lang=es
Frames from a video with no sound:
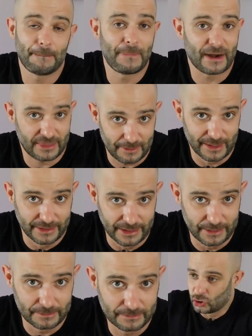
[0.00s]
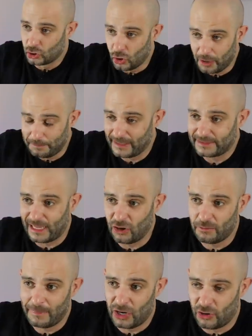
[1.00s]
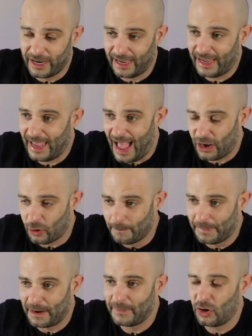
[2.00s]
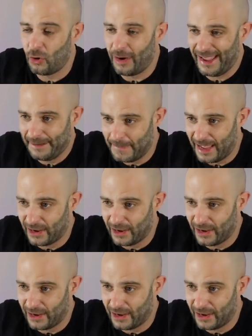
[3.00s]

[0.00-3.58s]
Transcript: parcialmente. Yo el pantalón me lo negué a comprármelo en